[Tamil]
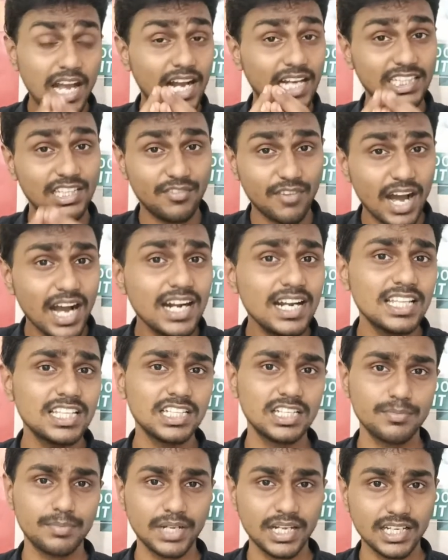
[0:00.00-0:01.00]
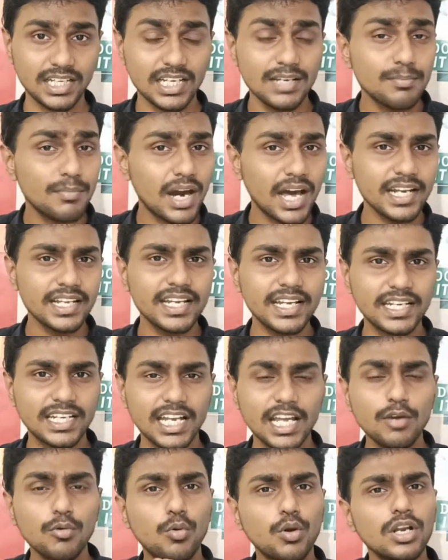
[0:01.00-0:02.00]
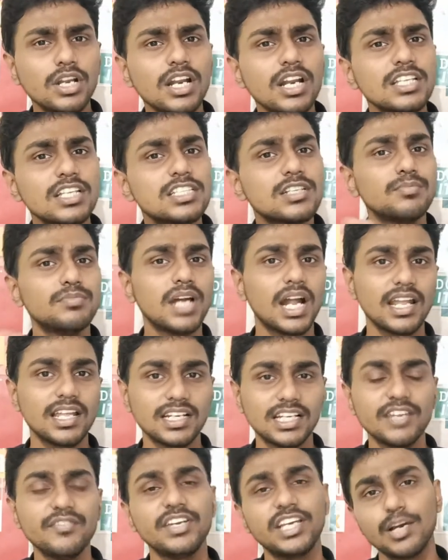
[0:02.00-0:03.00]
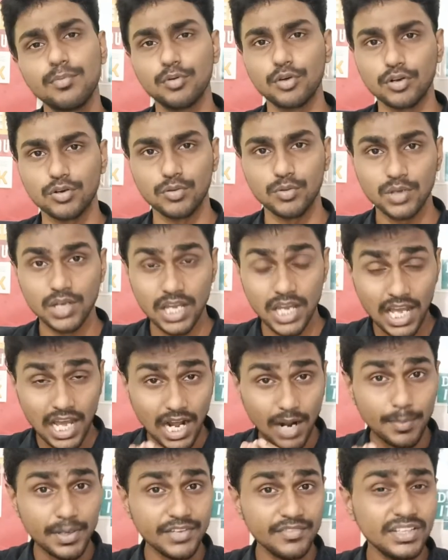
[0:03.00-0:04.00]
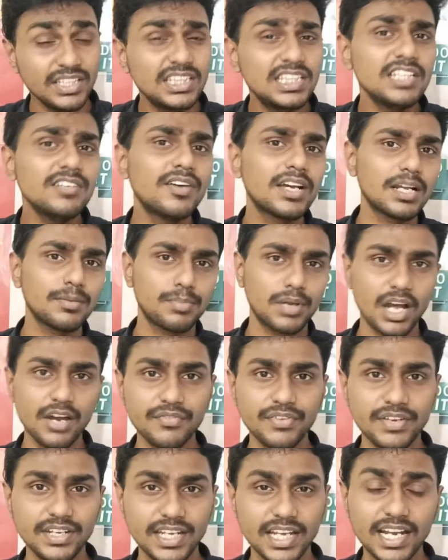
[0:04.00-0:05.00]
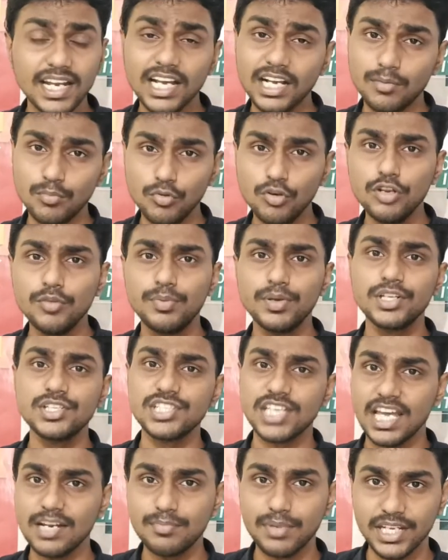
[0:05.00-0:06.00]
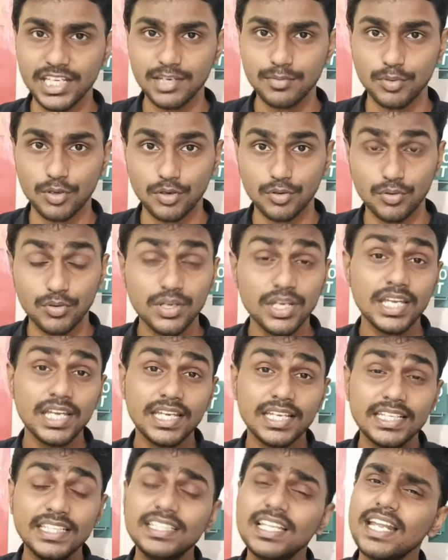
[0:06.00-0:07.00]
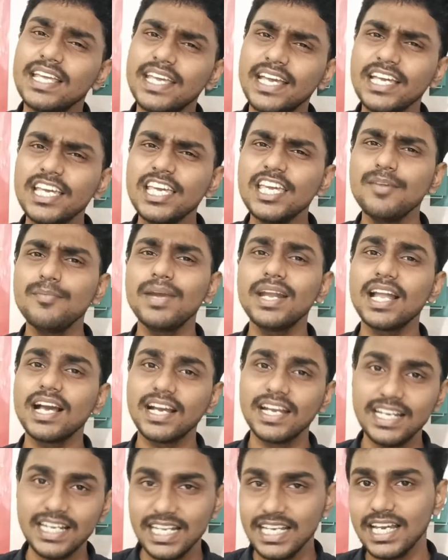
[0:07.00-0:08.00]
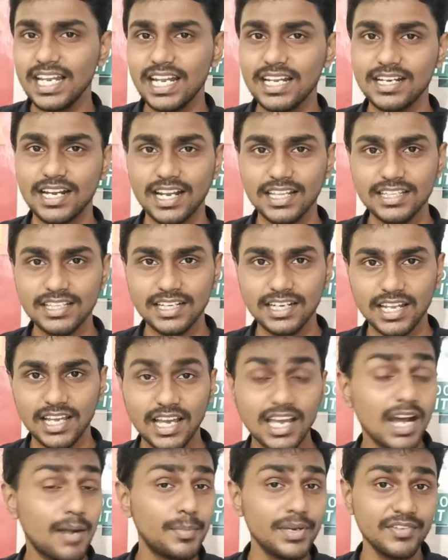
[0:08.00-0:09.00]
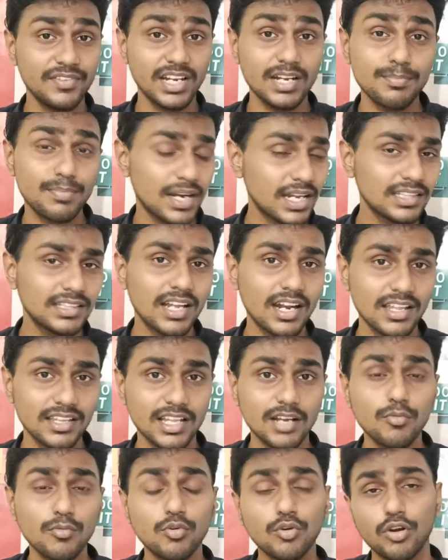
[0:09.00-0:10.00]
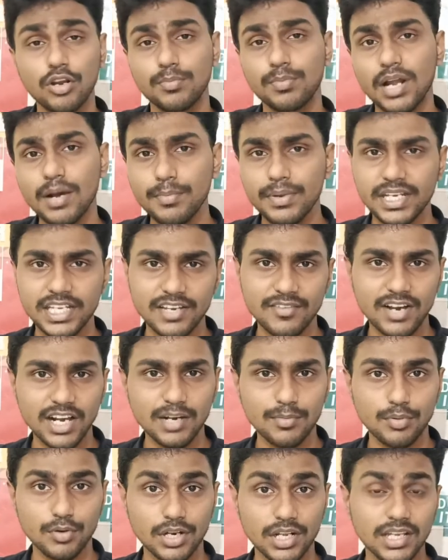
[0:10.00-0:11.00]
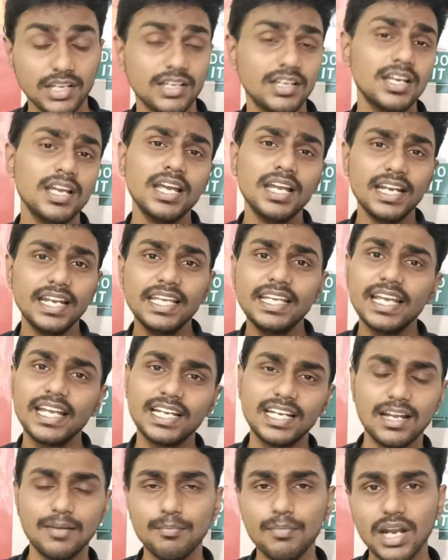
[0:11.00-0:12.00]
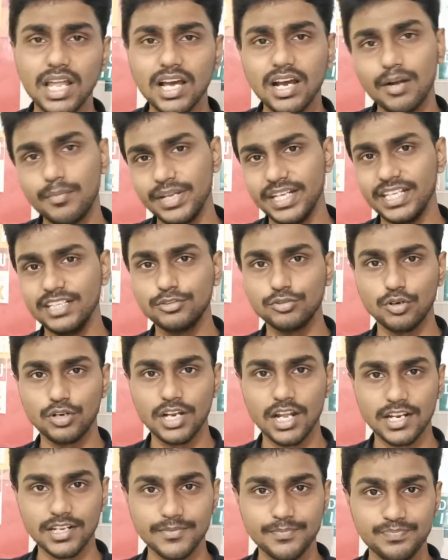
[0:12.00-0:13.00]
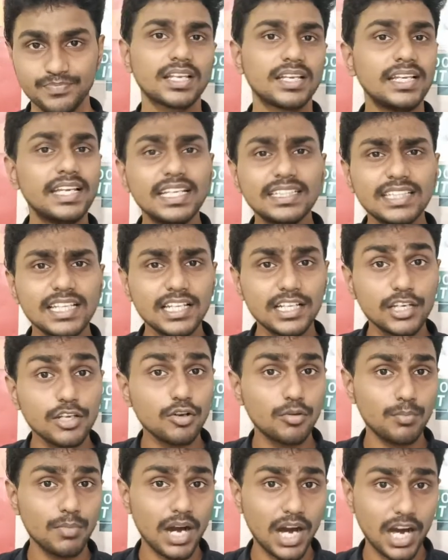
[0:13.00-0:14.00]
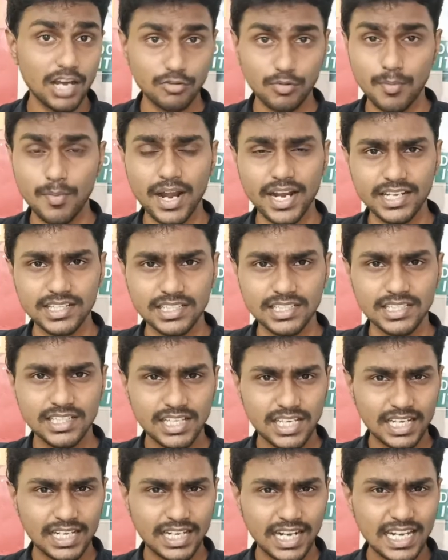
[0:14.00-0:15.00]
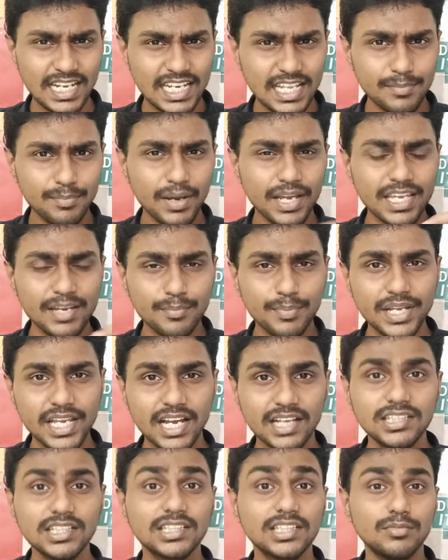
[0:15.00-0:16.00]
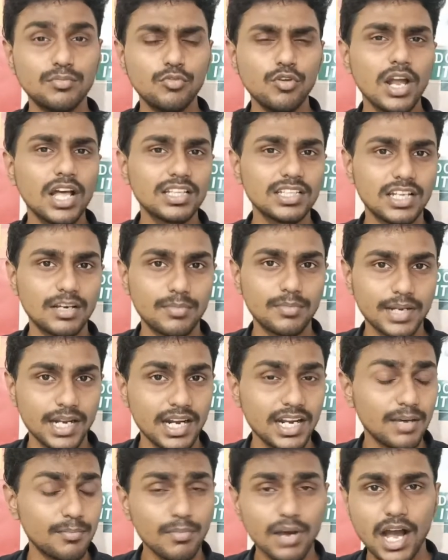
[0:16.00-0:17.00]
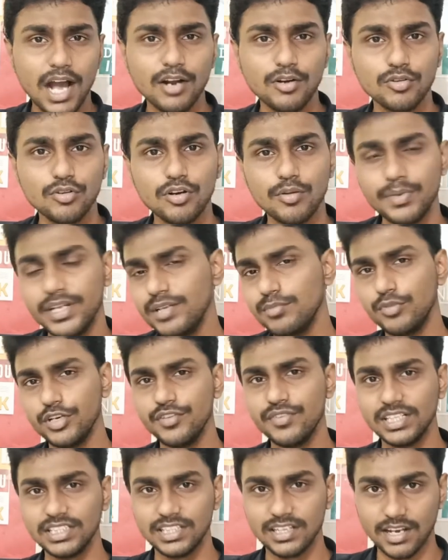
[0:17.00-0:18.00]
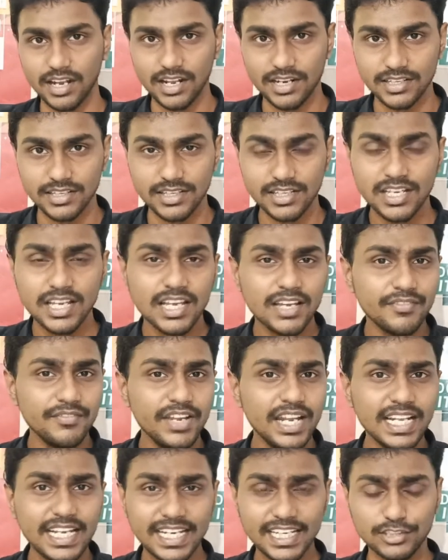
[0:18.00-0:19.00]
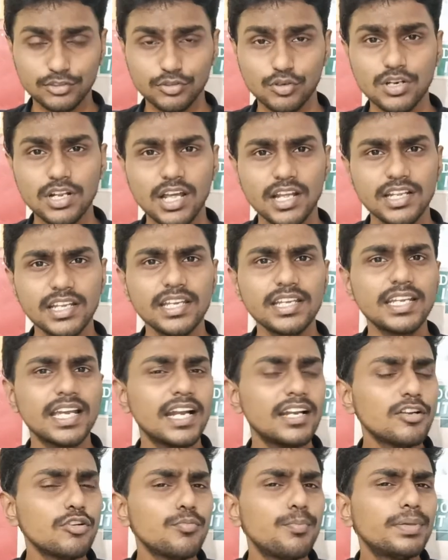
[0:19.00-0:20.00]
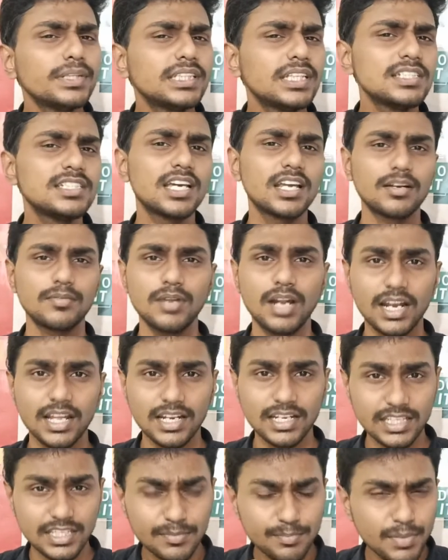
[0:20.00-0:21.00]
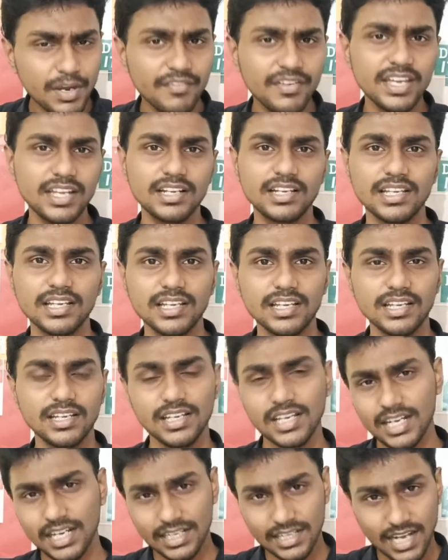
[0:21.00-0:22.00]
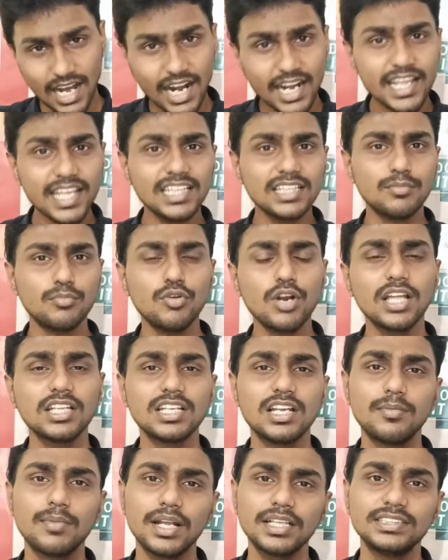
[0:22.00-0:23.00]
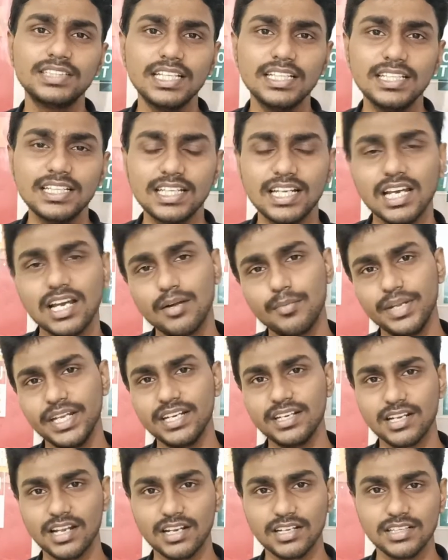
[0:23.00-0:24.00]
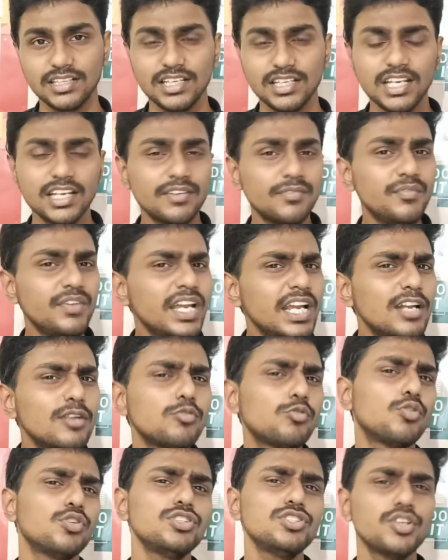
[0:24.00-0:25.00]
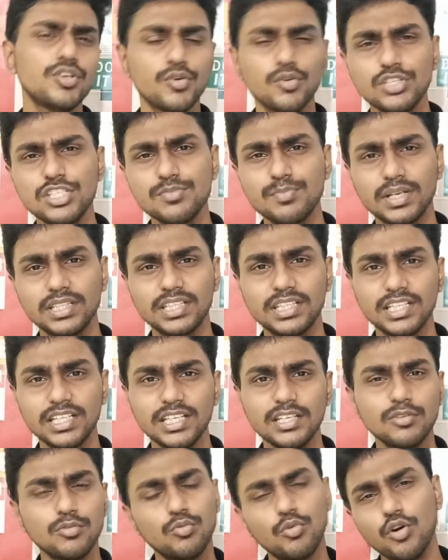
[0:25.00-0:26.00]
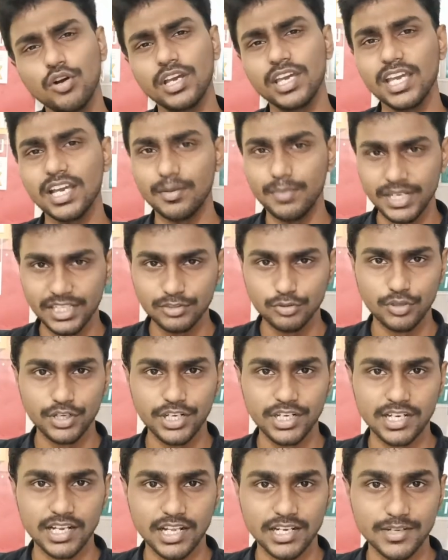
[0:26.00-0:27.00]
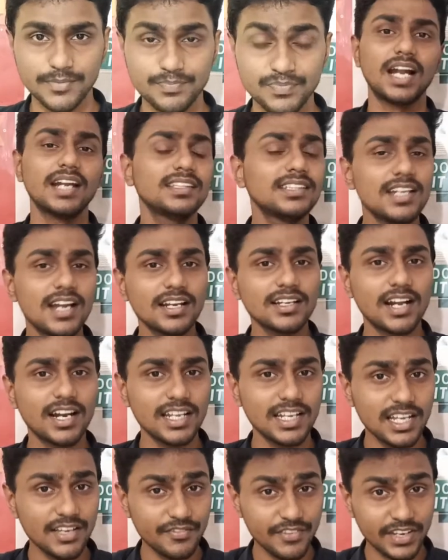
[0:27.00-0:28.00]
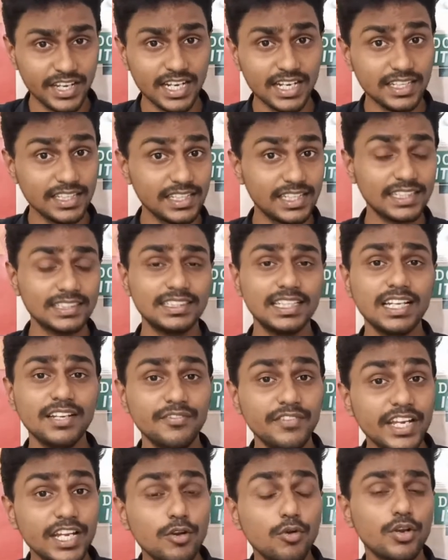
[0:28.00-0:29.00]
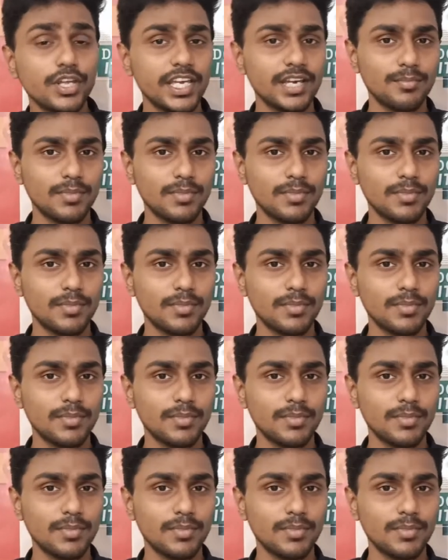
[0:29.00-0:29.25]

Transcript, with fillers: அதை வாங்கினதுக்கு பிறகு மார்க்கெட்டில் ஒன்றரை லட்சம் டாலருக்கு விற்க போகிறோம் அப்படி விற்று வர ப்ராஃபிட்டை நாங்கள் மூணு பேரும் ஷேர் பண்ணிக்க போகிறோம் இதில் எங்கேயுமே நாங்கள் இல்லீகலாக நடந்துக்கல அப்படி வர பணத்தால் தான் உங்களோட ப்ராப்பர்ட்டியை வாங்க போகிறேன் நீங்கள் என்னை நம்பலாம் அப்படின்னு சொல்கிறாரு கீசிலுக்கு ரொம்ப ஆர்வமாயிடுது கண்டிப்பாக எப்படியாவது அந்த மூணாவது நபராக நம்ம ஆகணும் அப்படின்னு முடிவெடுத்துடுறாரு வீல் கிட்ட சொல்கிறாரு என்கிட்ட என்கிட்ட முப்பத்தஞ்சாயிரம் டாலர் இப்போவே இருக்குது நானே அந்த மூணாவது நபராக சேர்ந்துக்கிறேன் அப்படின்றாரு வீலும் கொஞ்சம் யோசிச்சு பார்த்துட்டு ஓகே அப்படின்னு சொல்லிடுறாரு அடுத்த நாள் காலையில் வீல் கெசில் வீலுடைய